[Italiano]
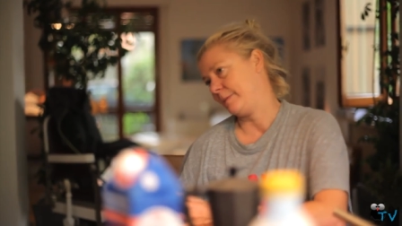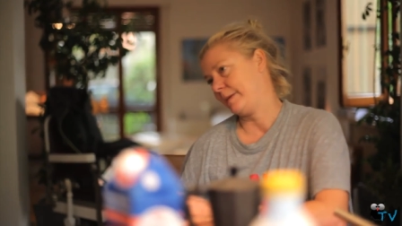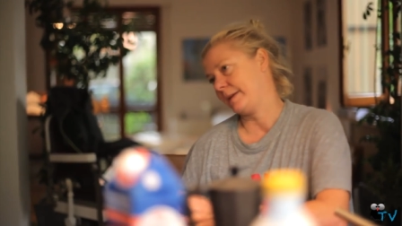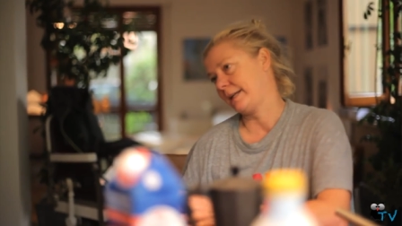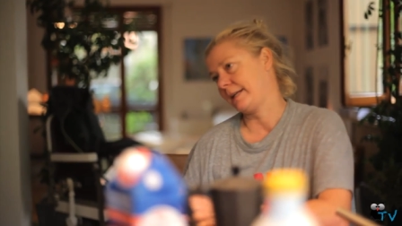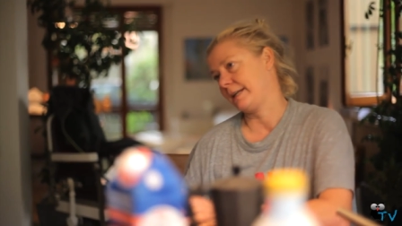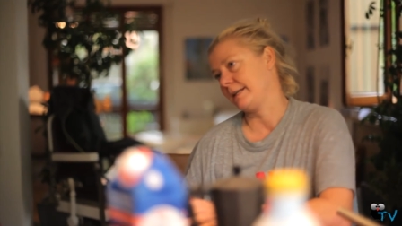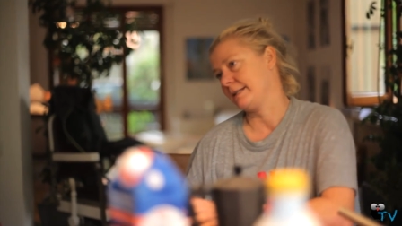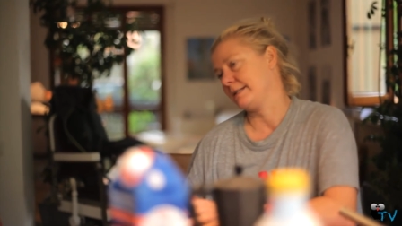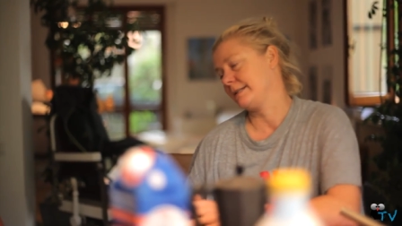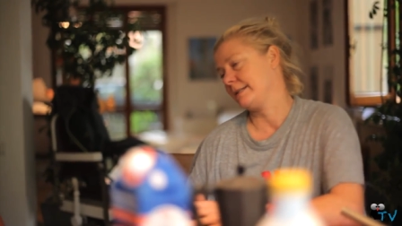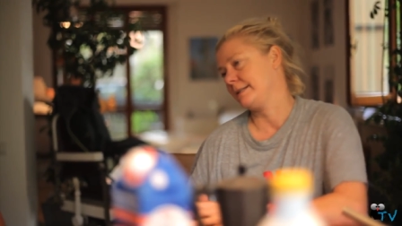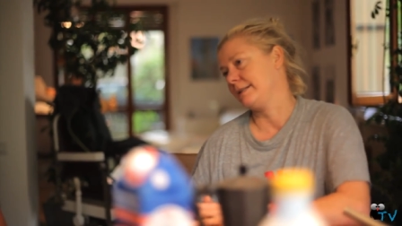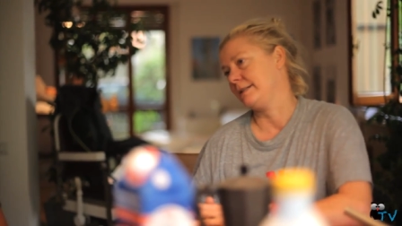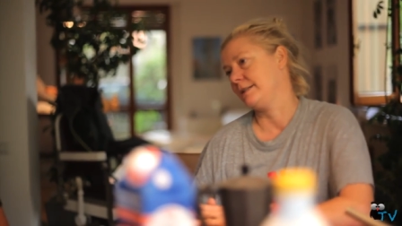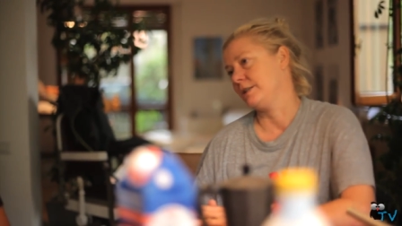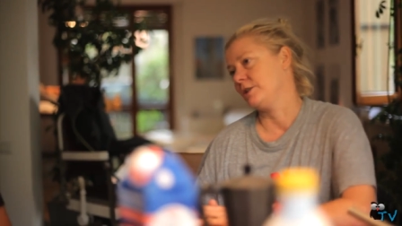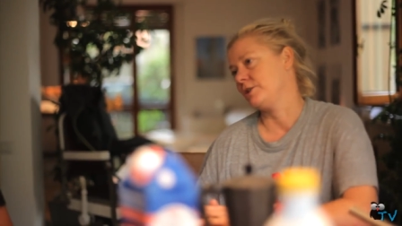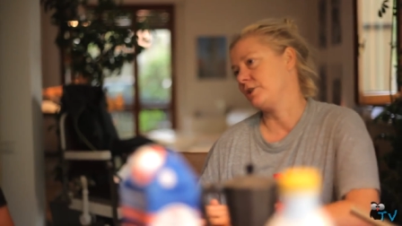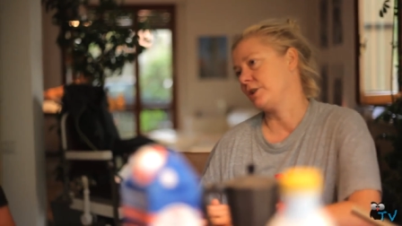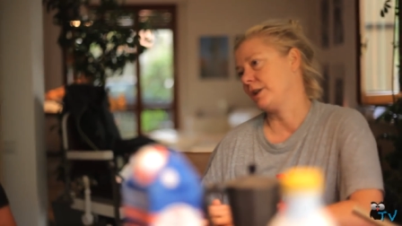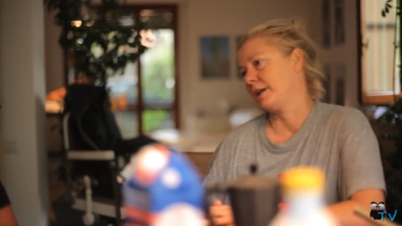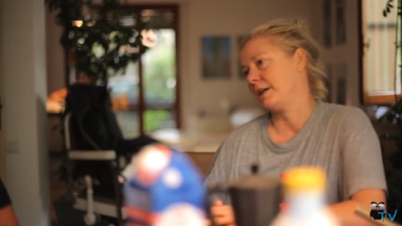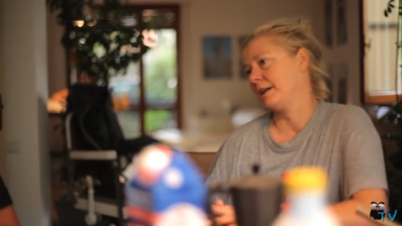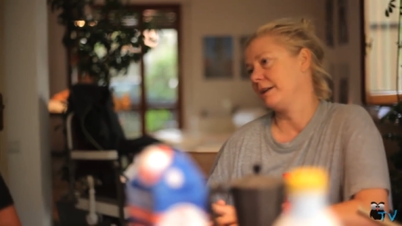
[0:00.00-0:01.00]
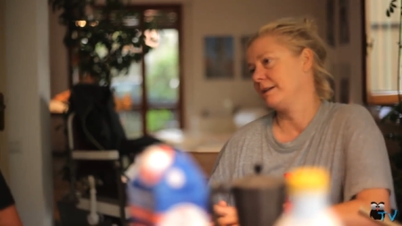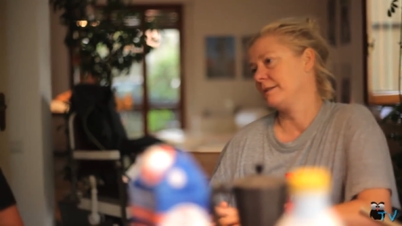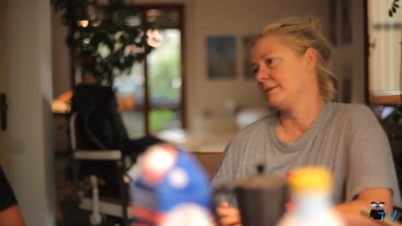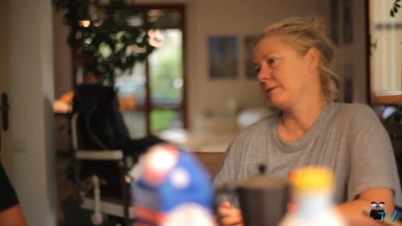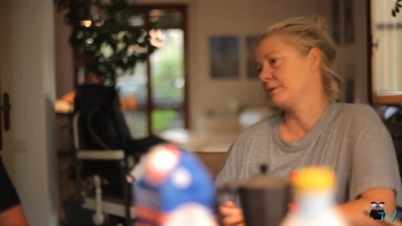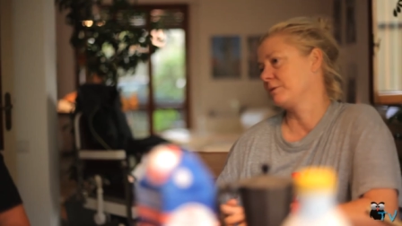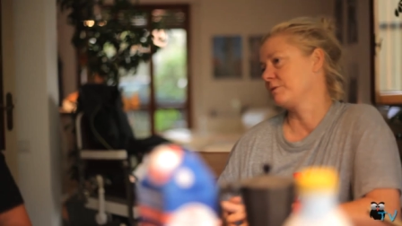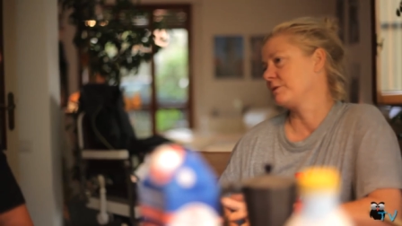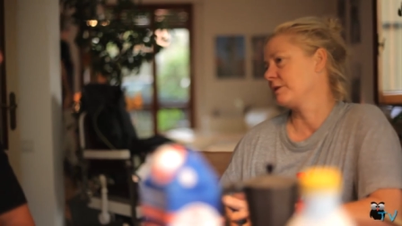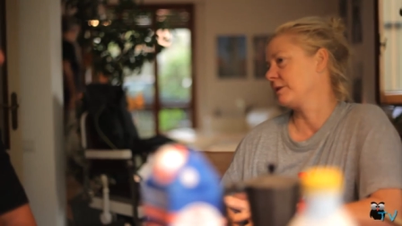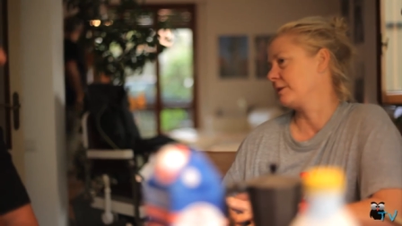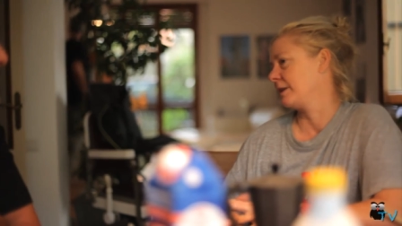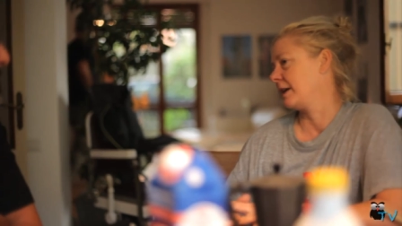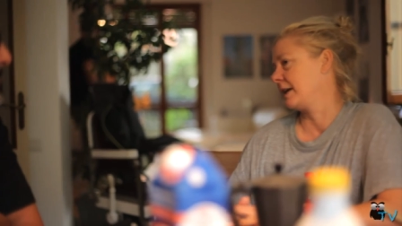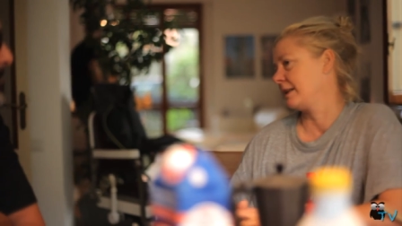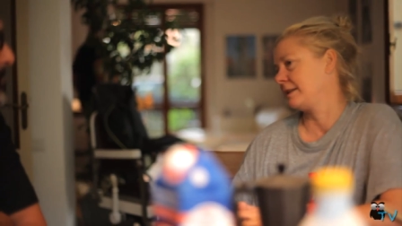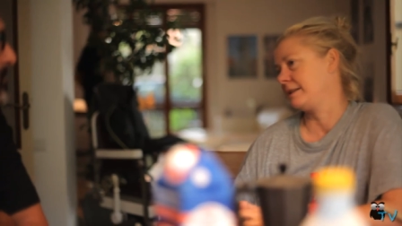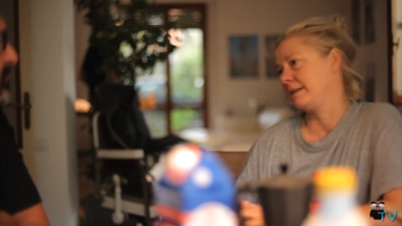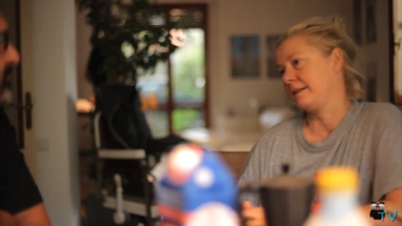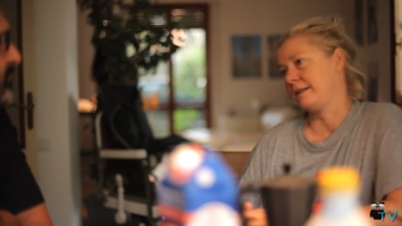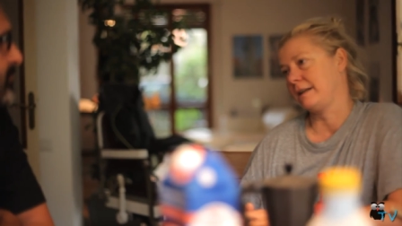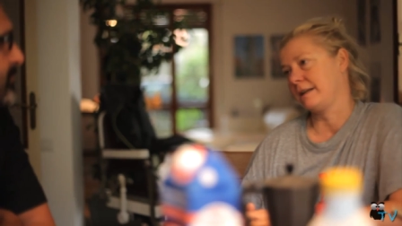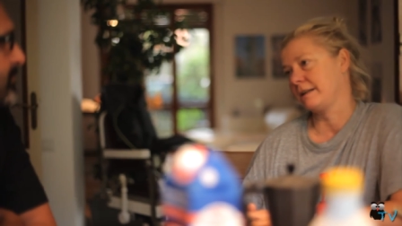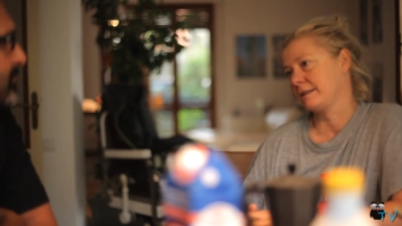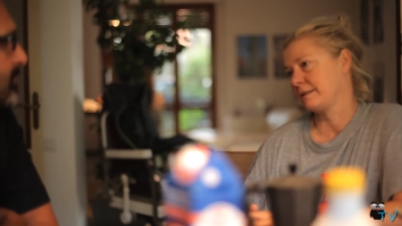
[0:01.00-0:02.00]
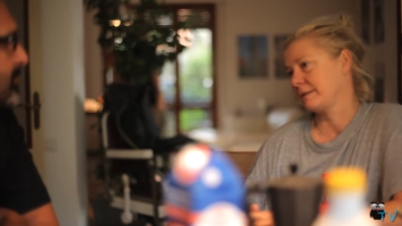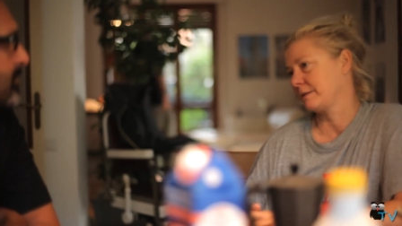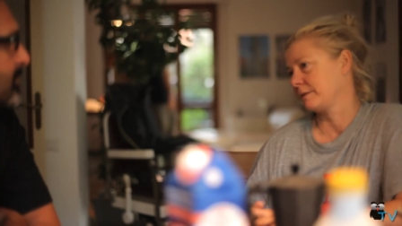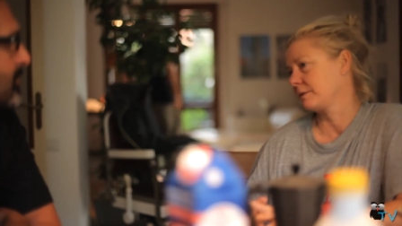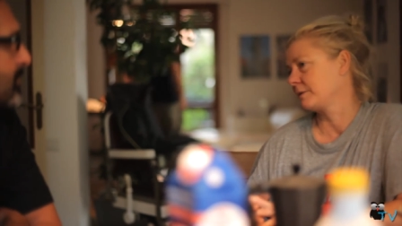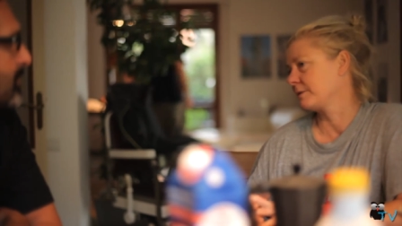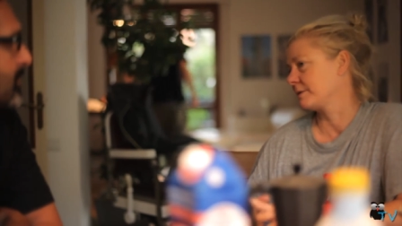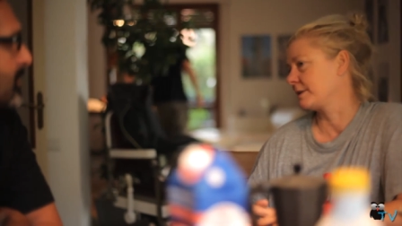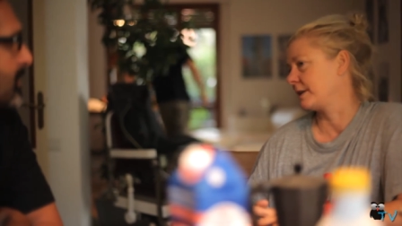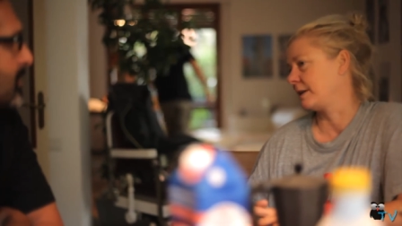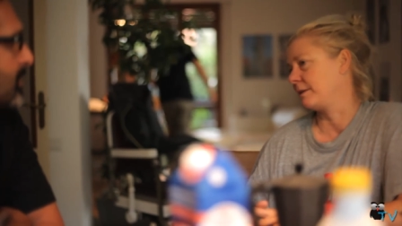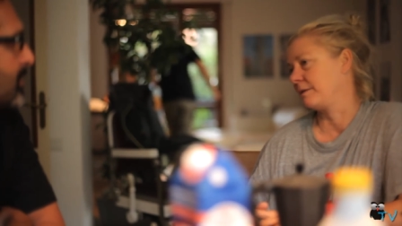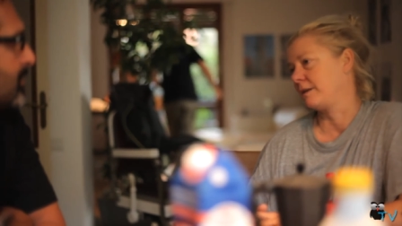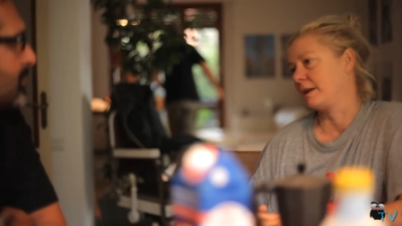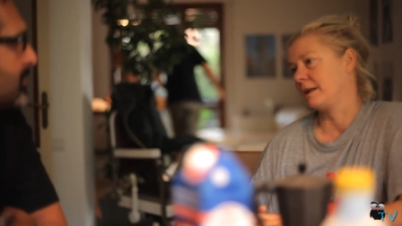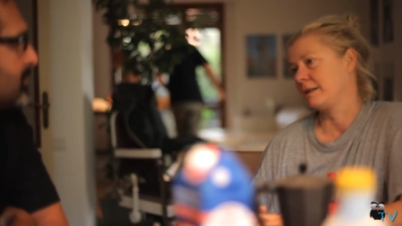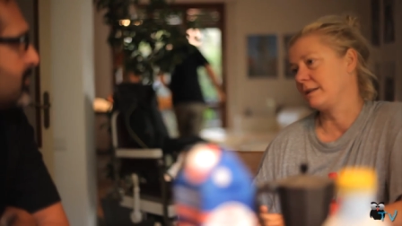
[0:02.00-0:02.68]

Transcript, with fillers: perché si dice, tu sei un diretta? director, cos'è un